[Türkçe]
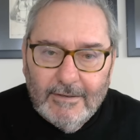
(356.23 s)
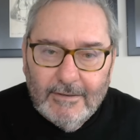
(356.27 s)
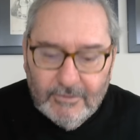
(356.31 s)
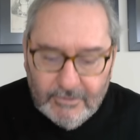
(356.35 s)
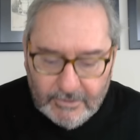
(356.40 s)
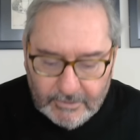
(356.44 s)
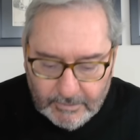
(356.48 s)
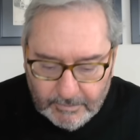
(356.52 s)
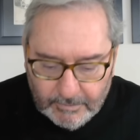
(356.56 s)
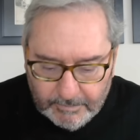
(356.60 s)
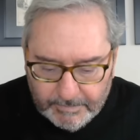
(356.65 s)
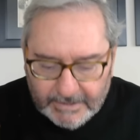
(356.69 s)

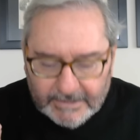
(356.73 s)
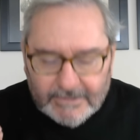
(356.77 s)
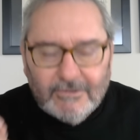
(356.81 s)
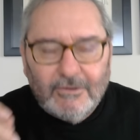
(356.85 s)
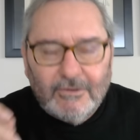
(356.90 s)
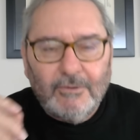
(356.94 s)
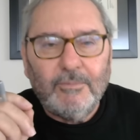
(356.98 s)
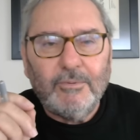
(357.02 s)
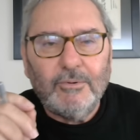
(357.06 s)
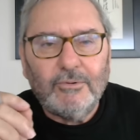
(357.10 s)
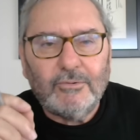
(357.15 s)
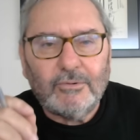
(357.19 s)
İşte
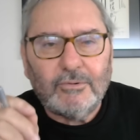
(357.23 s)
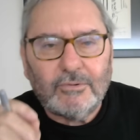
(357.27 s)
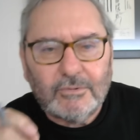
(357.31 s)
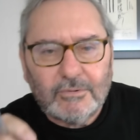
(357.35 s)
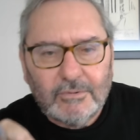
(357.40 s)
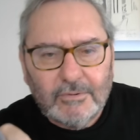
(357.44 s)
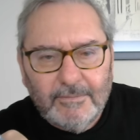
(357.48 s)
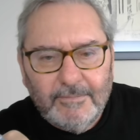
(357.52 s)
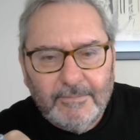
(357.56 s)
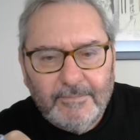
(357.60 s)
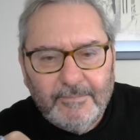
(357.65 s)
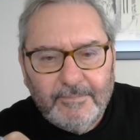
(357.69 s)
Batı
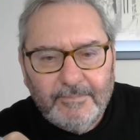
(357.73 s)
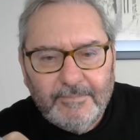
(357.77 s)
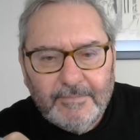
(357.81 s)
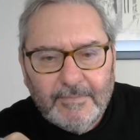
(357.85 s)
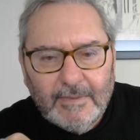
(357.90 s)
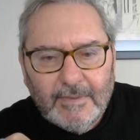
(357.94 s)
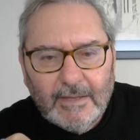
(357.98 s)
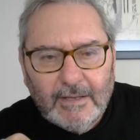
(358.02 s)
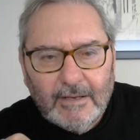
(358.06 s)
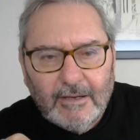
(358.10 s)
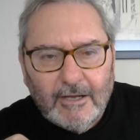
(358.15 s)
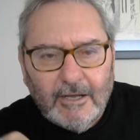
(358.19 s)
budur.
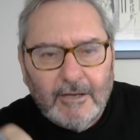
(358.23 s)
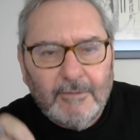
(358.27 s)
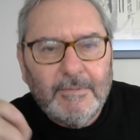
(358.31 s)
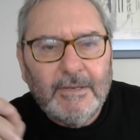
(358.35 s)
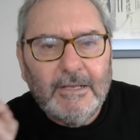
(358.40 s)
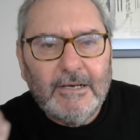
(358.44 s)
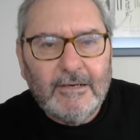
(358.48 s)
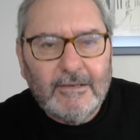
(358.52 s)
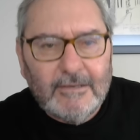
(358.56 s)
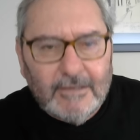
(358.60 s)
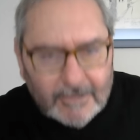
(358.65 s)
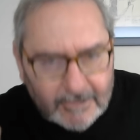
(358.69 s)

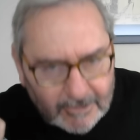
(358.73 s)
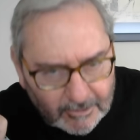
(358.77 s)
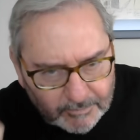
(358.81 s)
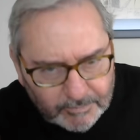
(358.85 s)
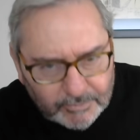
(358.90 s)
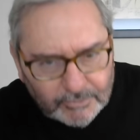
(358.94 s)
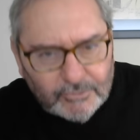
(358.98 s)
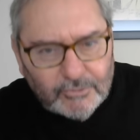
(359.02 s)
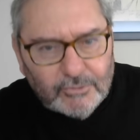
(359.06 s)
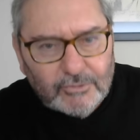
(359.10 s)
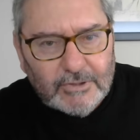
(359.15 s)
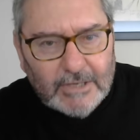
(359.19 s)
Amerika'da
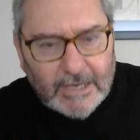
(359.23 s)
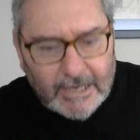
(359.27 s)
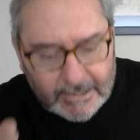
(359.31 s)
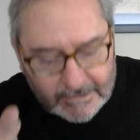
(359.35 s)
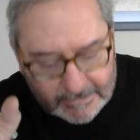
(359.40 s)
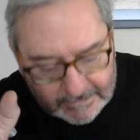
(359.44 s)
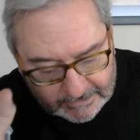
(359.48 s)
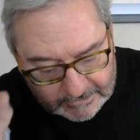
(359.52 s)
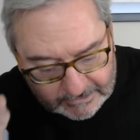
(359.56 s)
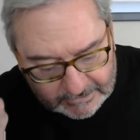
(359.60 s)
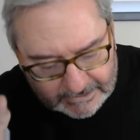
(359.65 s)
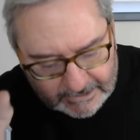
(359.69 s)
budur.
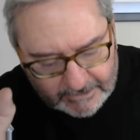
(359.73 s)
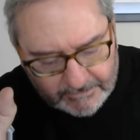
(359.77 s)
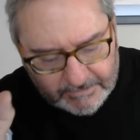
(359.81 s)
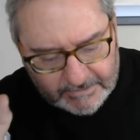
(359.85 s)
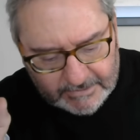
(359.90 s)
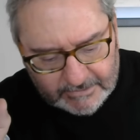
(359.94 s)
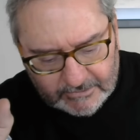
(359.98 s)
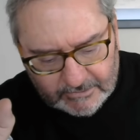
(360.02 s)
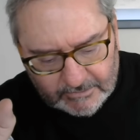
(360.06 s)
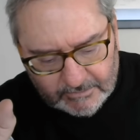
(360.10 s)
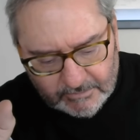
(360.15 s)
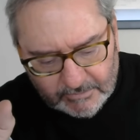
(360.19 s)
Herkes iyi
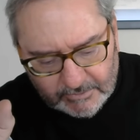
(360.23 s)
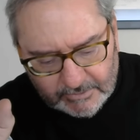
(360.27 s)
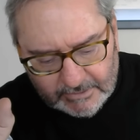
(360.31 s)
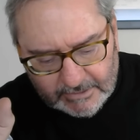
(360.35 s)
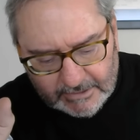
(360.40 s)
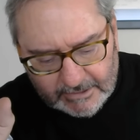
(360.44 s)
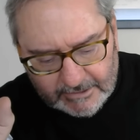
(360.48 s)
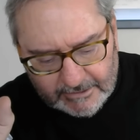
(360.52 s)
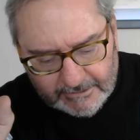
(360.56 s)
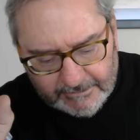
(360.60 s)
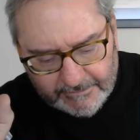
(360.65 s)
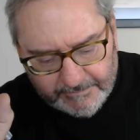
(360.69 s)
bilsin
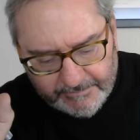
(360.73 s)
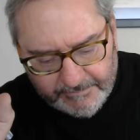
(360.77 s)
bunları.